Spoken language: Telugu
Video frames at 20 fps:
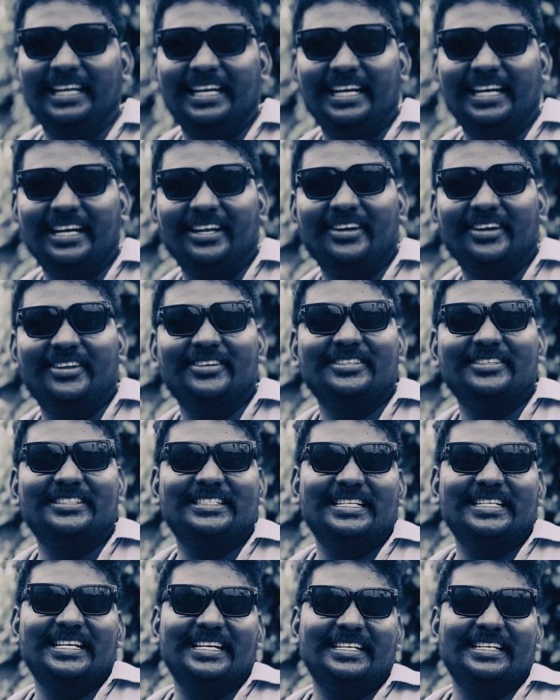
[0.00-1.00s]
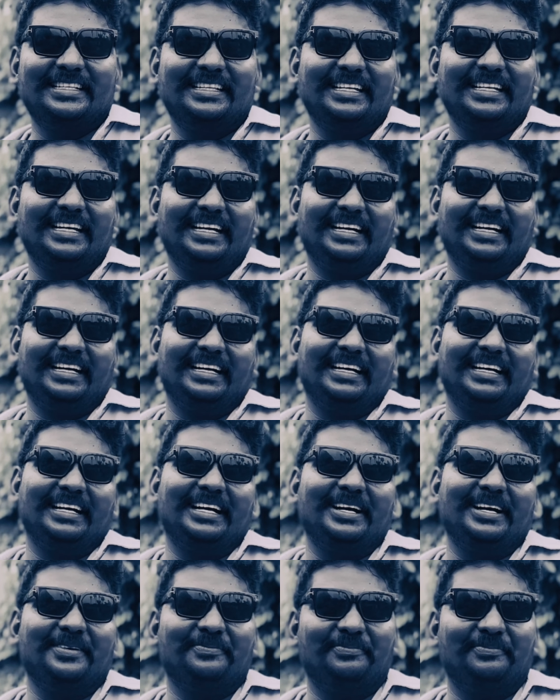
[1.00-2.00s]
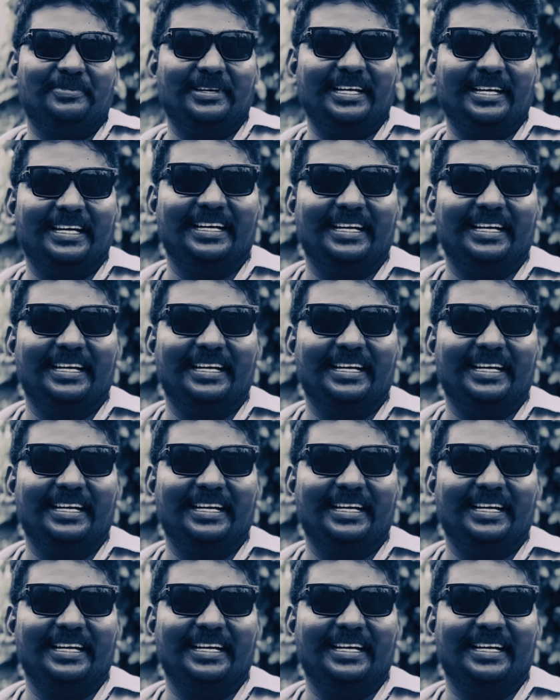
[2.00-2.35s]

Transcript: పెళ్లి కళ వచ్చేసిందే బాలా